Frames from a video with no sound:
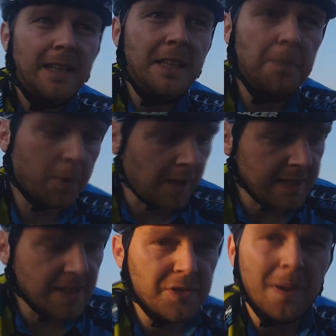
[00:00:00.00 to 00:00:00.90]
i
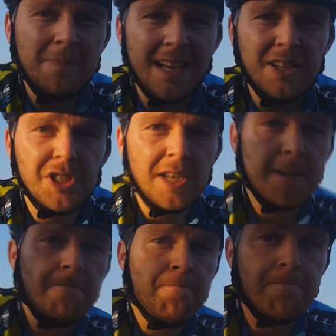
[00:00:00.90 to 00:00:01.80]
pokazać Wam
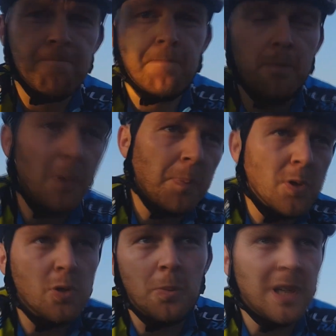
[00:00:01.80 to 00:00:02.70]
także mm, po
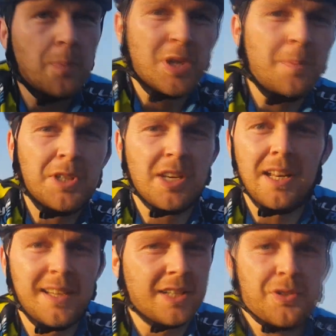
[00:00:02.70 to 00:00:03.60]
prostu moje
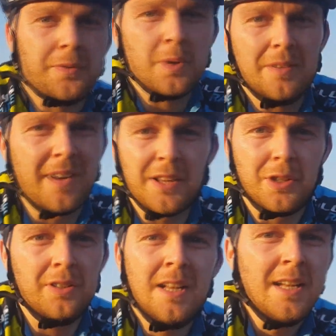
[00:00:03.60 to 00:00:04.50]
przemyślenia, czy w ogóle
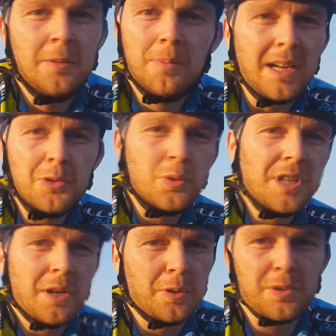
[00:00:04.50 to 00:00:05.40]
warto brać
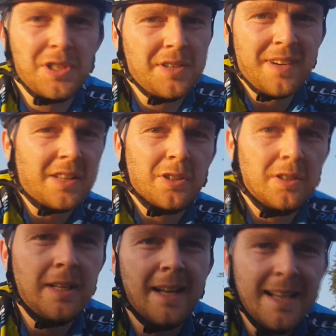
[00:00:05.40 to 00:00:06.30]
udział, czy nie
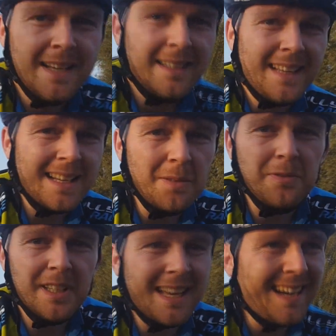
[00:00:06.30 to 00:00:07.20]
warto. Tak
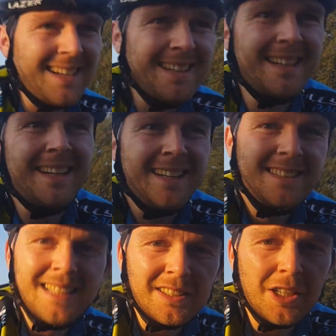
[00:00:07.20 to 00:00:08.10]
jak mówię, ja
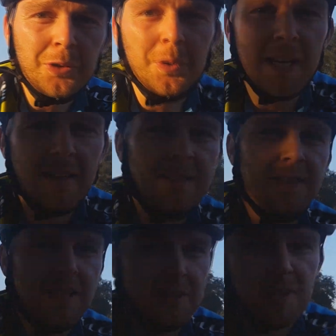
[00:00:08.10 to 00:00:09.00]
nie trenuję,
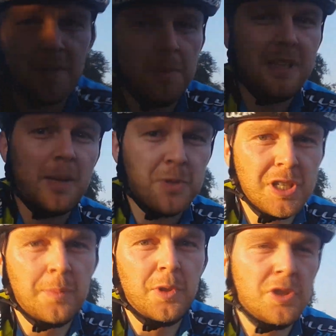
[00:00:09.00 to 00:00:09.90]
jeżdżę sobie dla
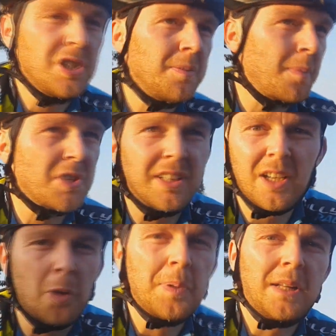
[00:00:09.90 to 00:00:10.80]
przyjemności, nie mam
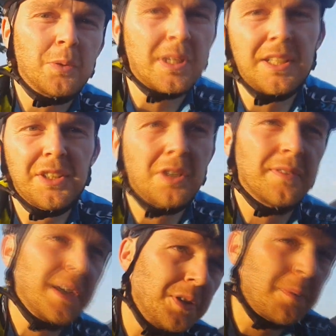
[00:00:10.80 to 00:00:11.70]
żadnego planu
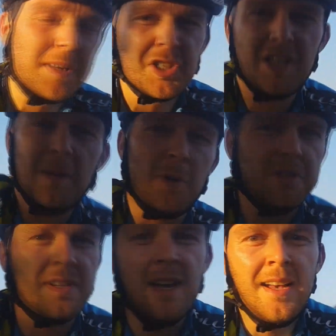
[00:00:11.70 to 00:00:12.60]
treningowego, nie patrzę na
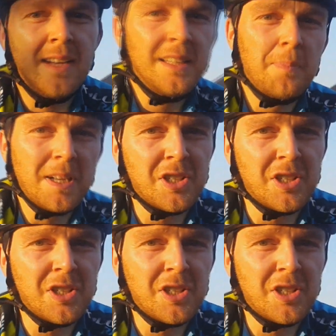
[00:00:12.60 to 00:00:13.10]
moc, nie